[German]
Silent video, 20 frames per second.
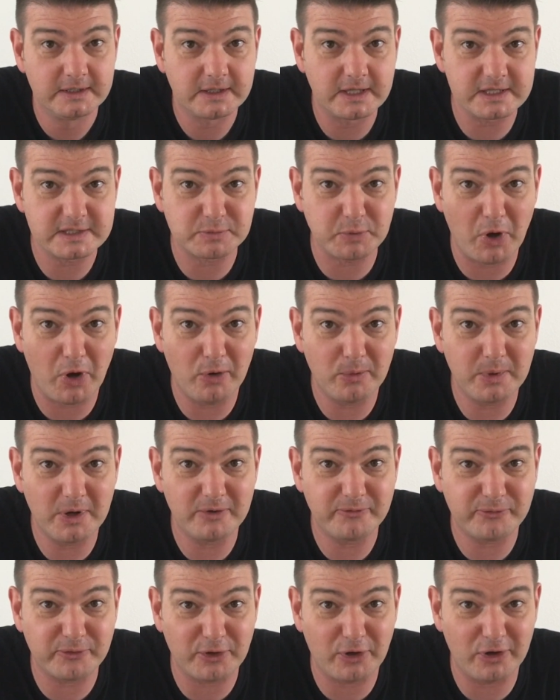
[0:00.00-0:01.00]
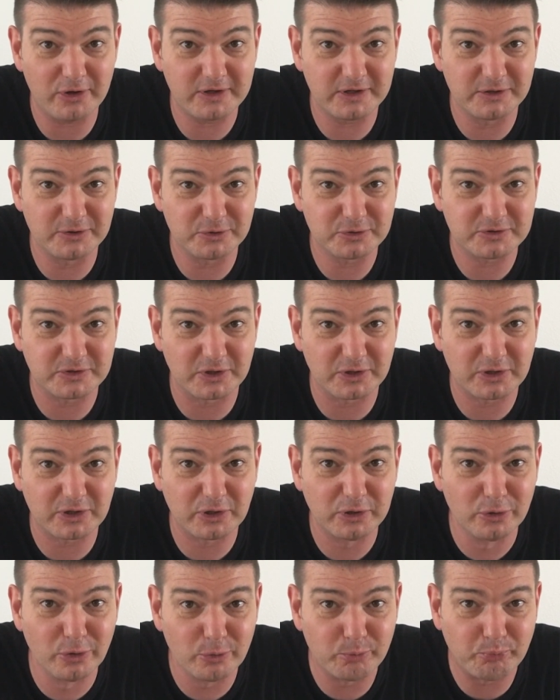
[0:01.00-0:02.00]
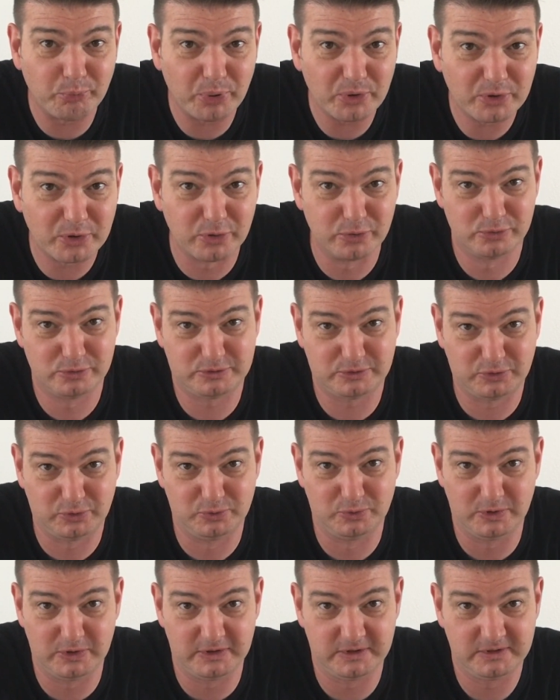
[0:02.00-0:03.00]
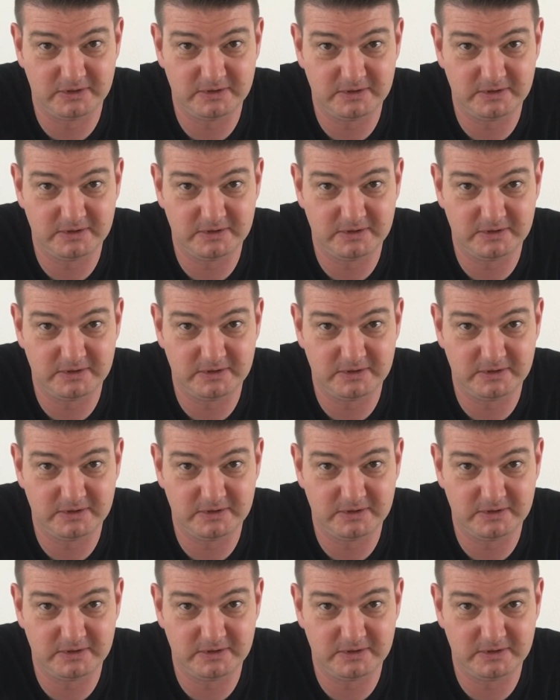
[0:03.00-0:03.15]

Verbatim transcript: Das war aber eine Frage nach der Clubkultur.